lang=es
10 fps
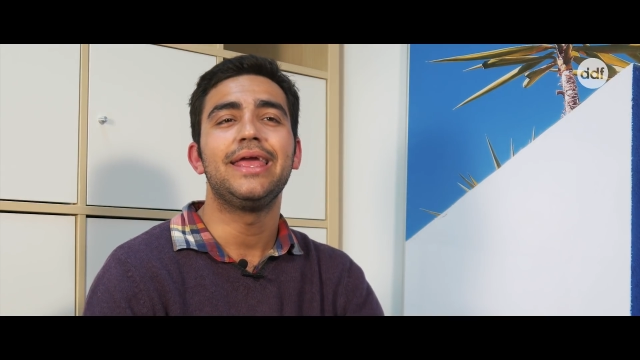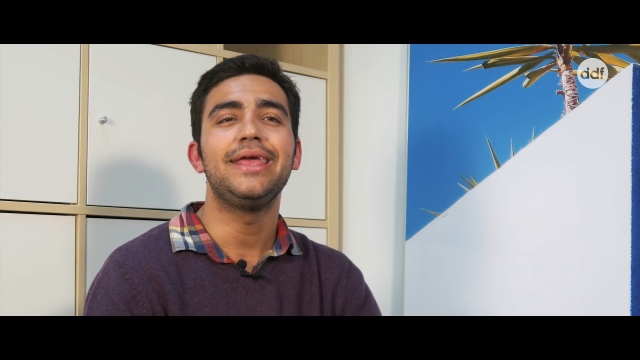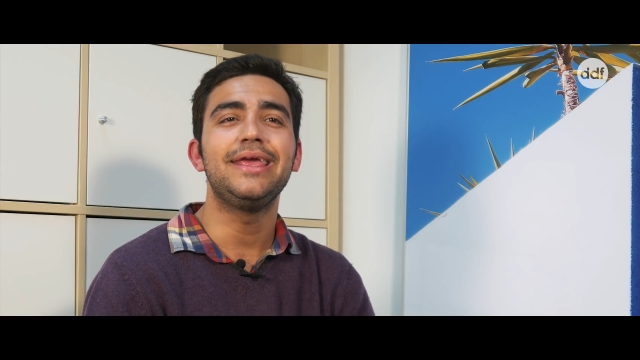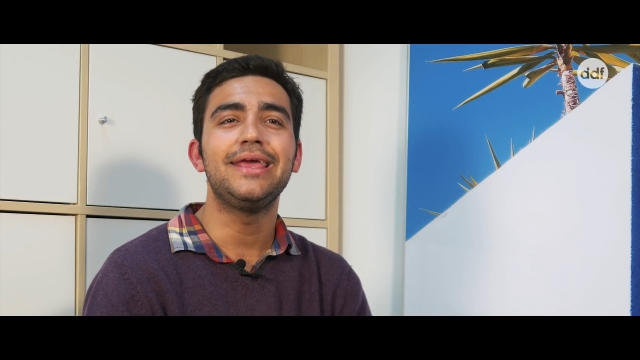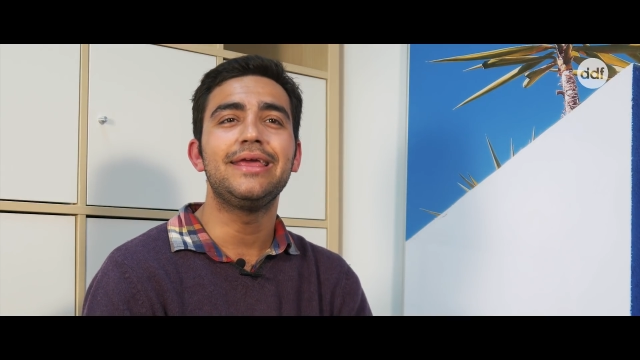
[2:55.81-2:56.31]

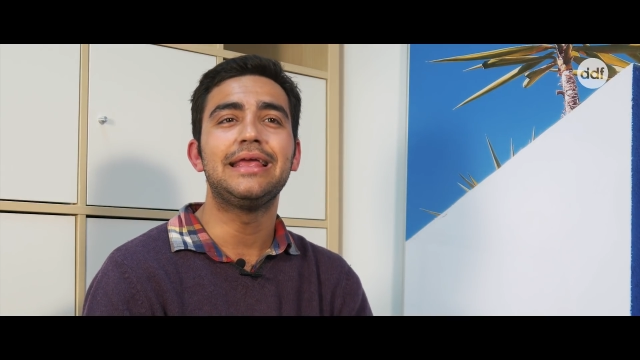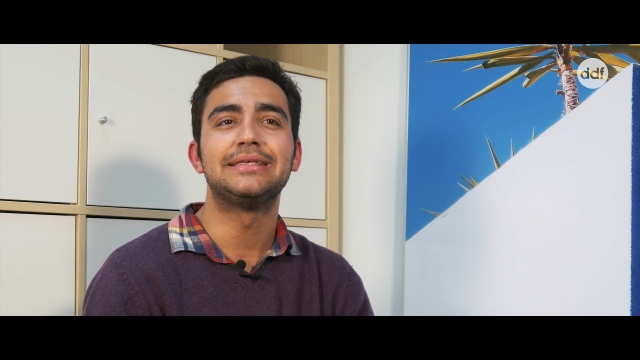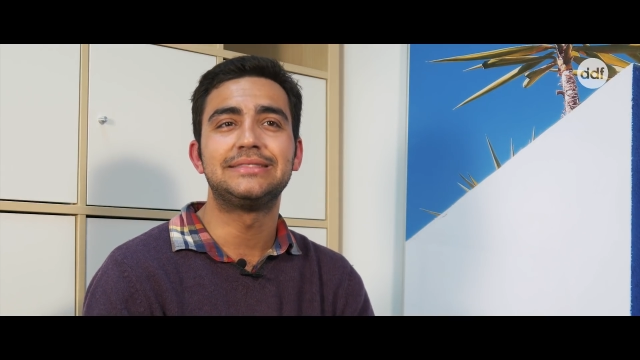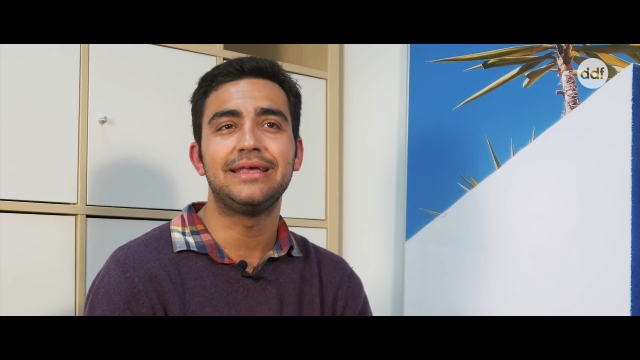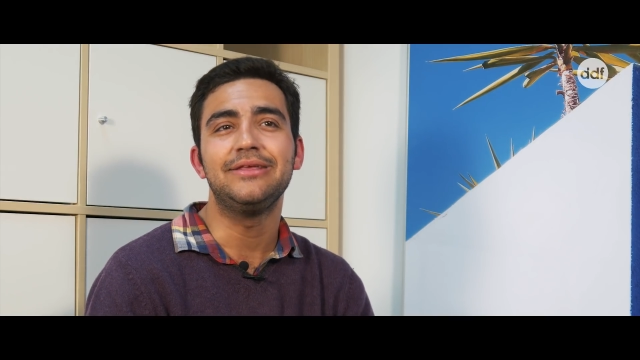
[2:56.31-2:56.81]

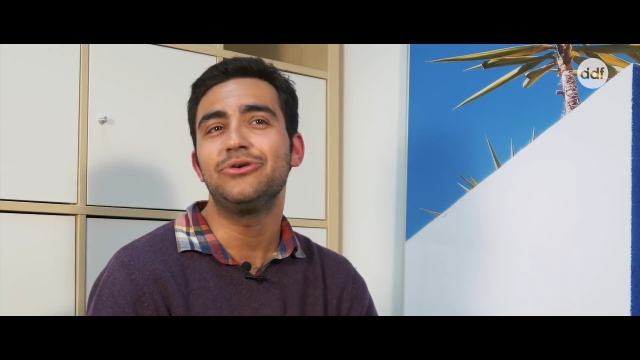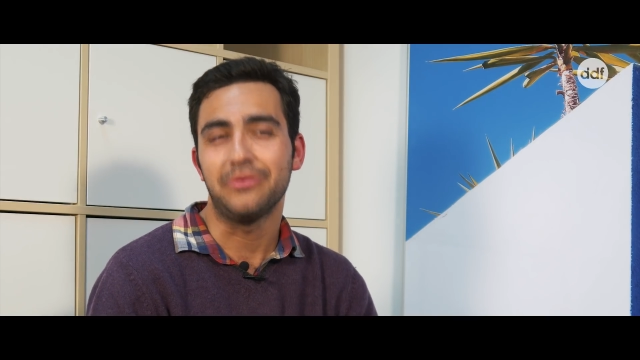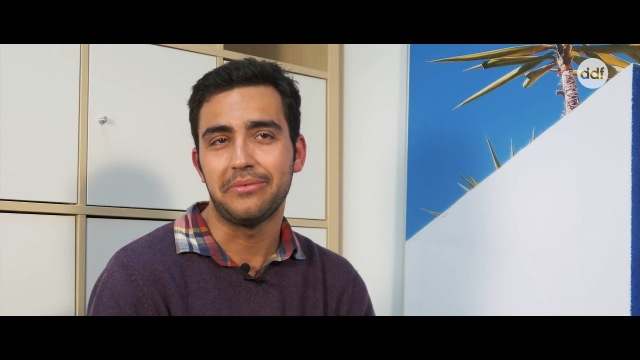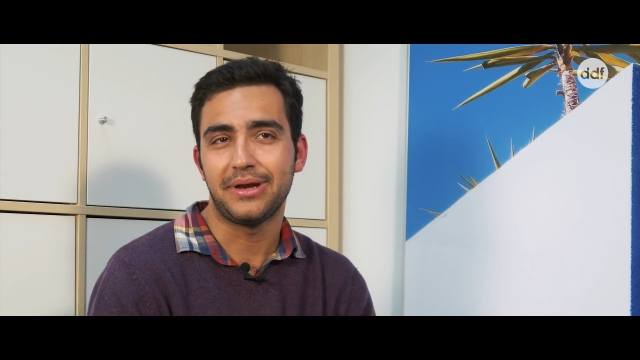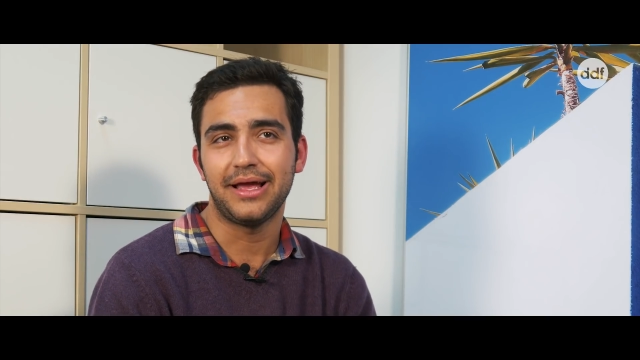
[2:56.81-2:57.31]
Y sí,
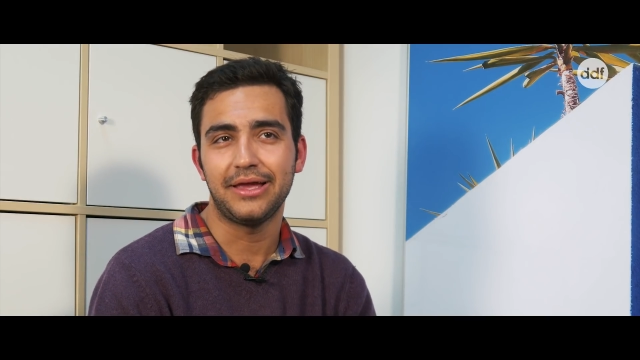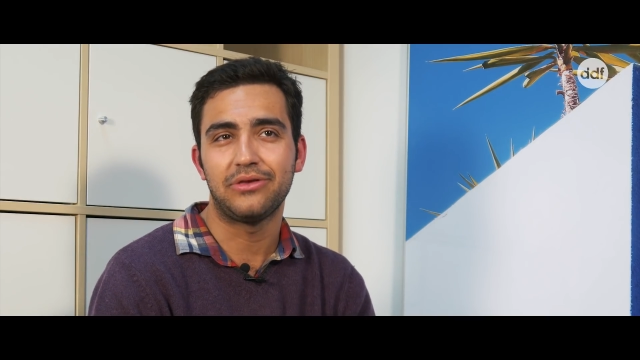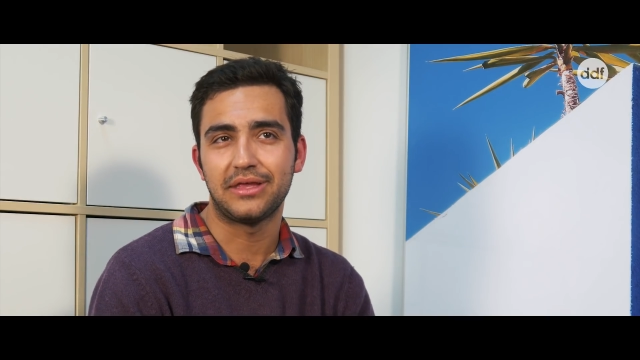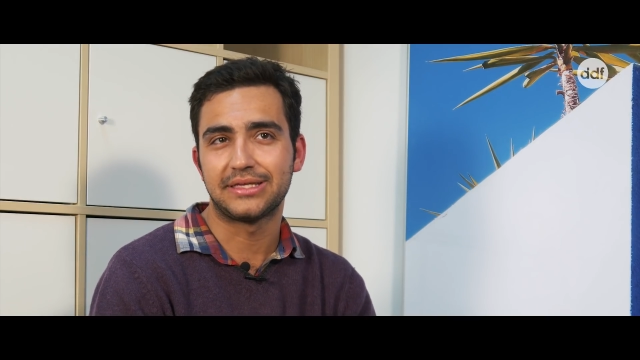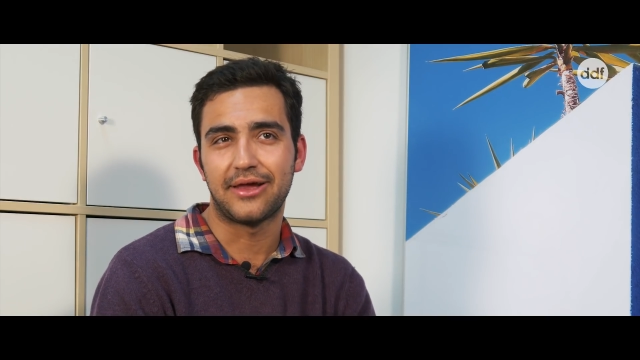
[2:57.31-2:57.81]
yo, es verdad que
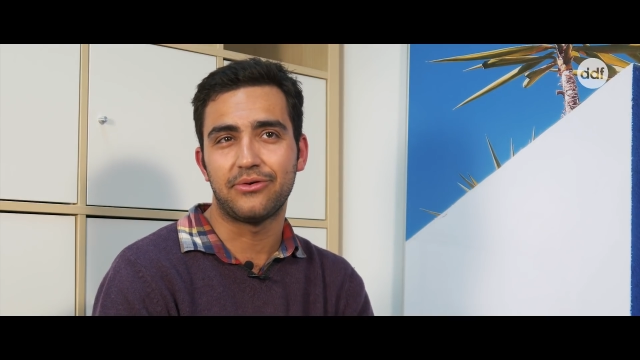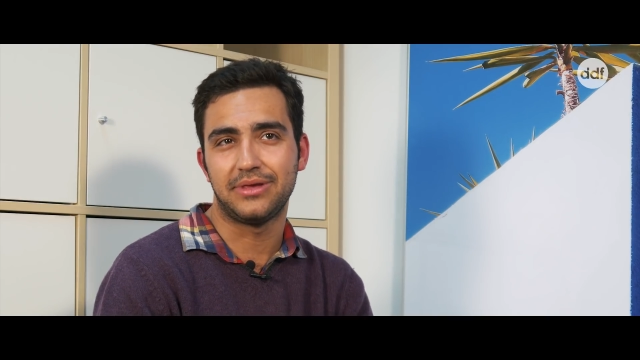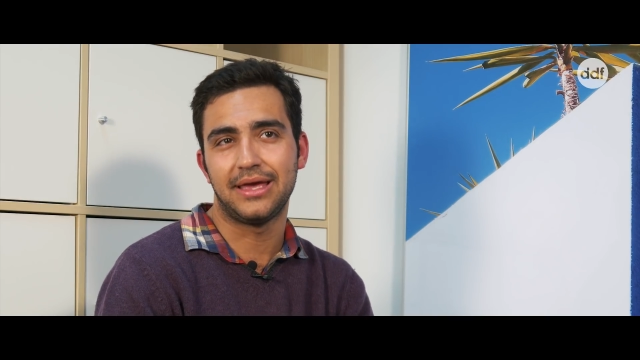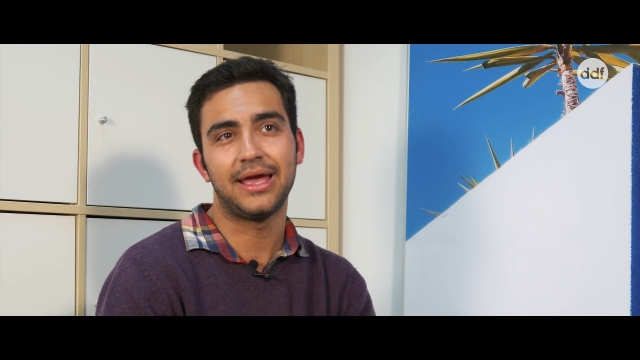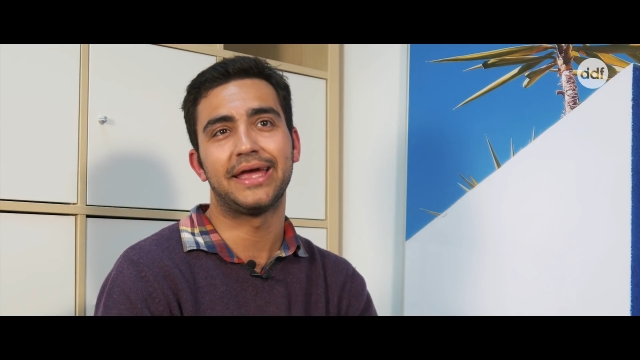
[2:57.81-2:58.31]
yo
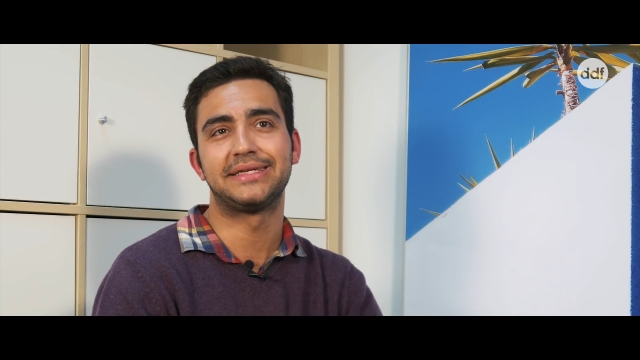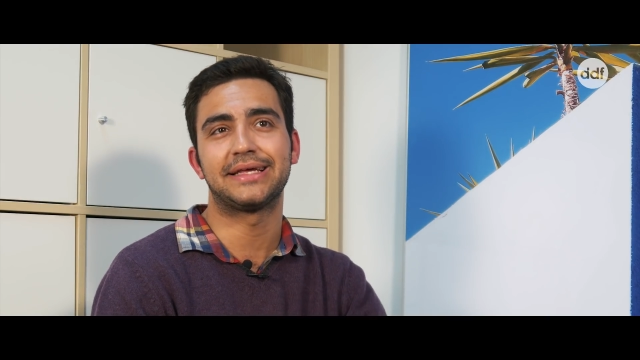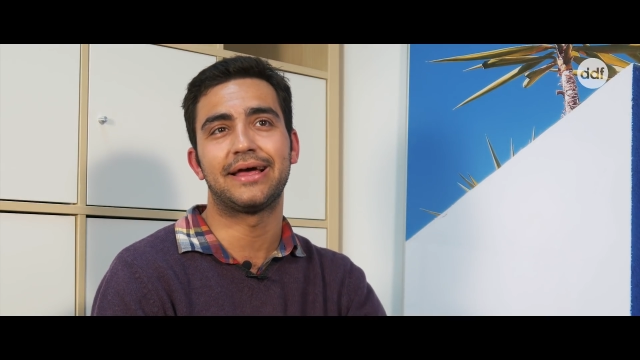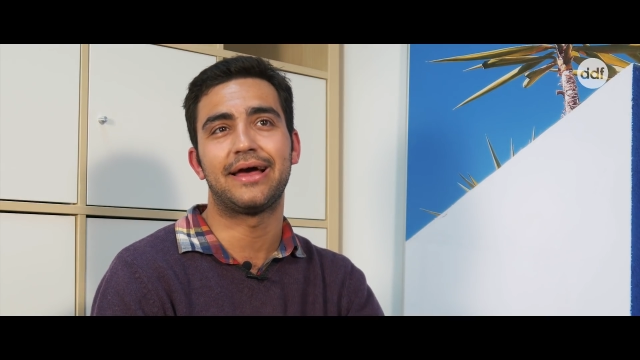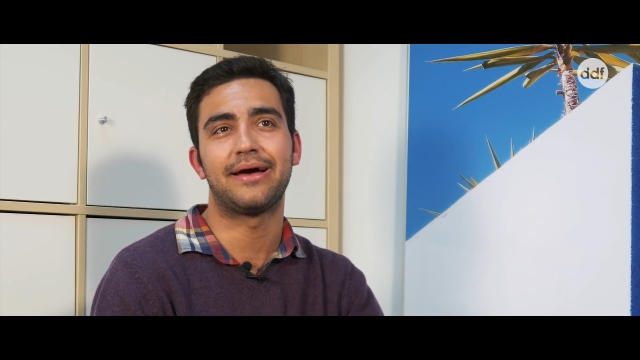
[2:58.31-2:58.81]
desarrollé
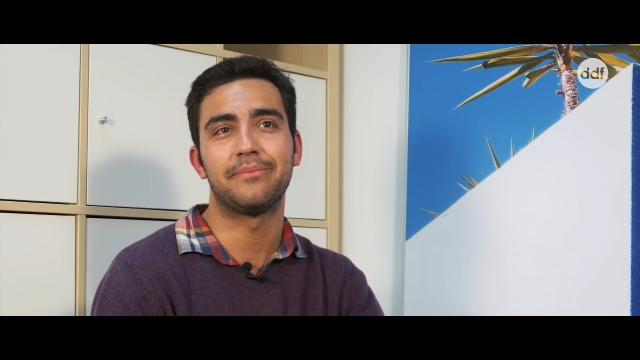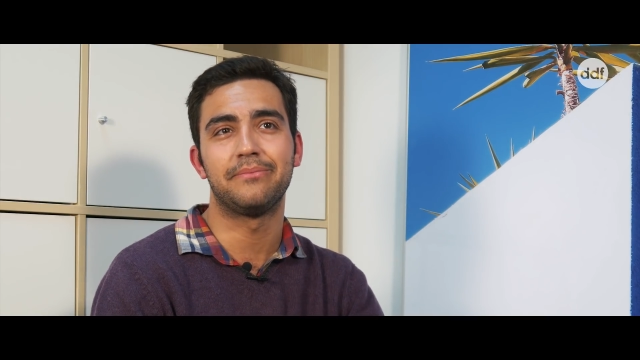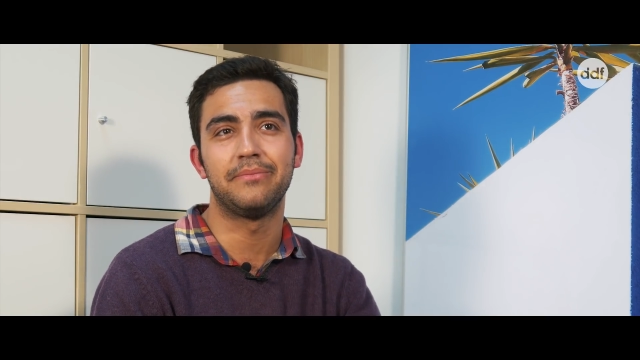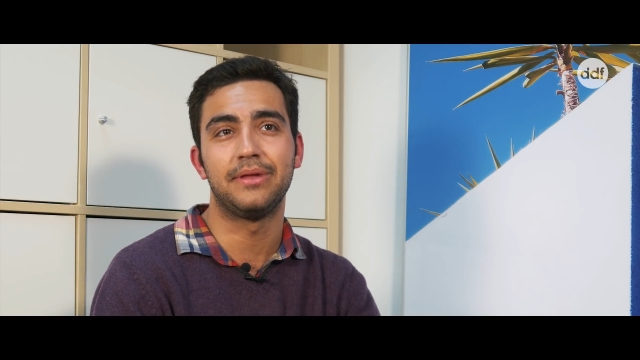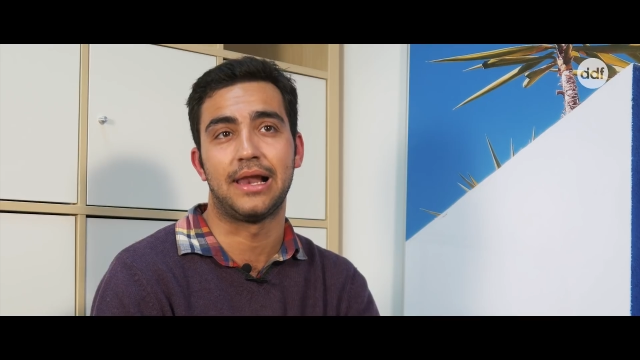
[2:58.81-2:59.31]
esa,
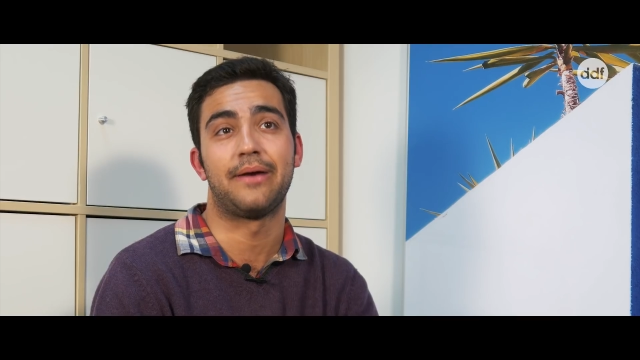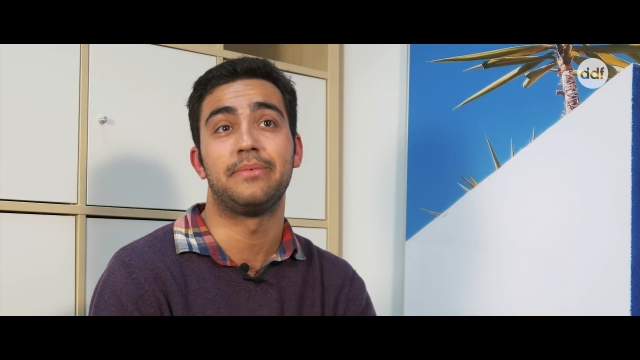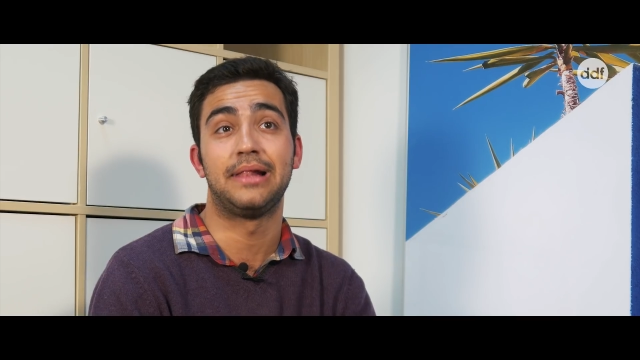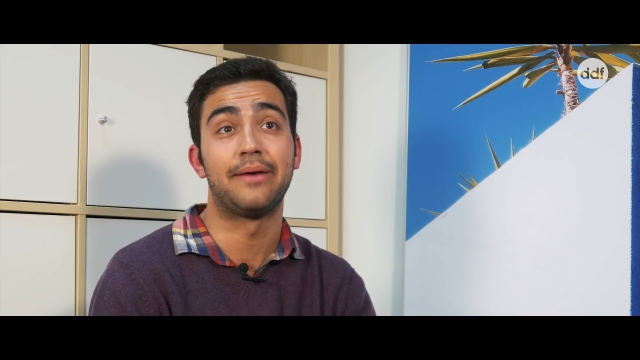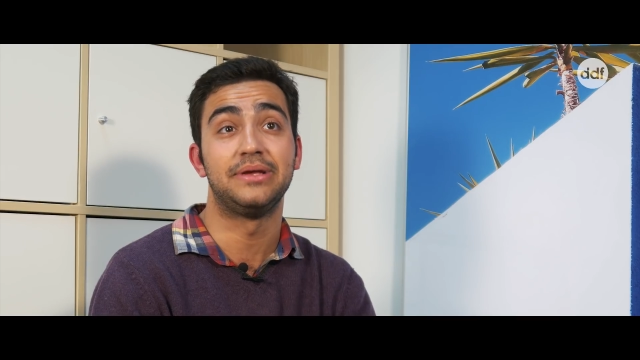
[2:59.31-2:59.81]

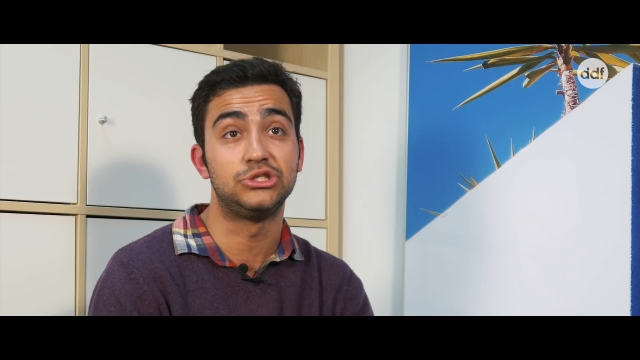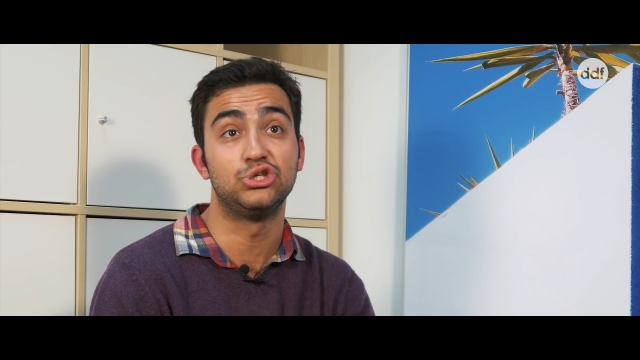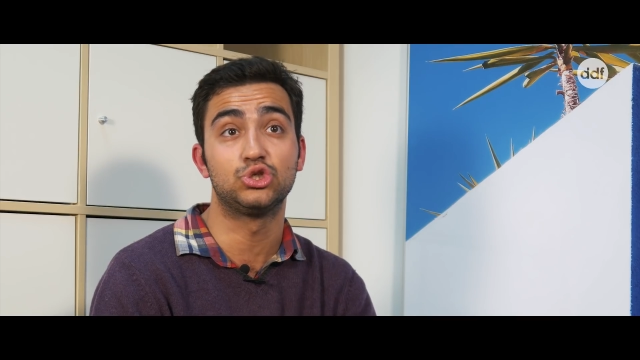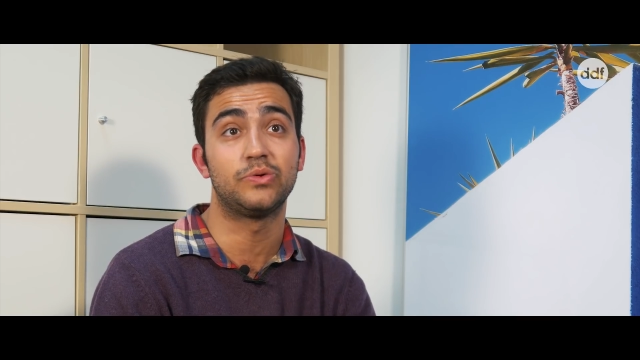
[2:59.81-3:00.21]
la, visión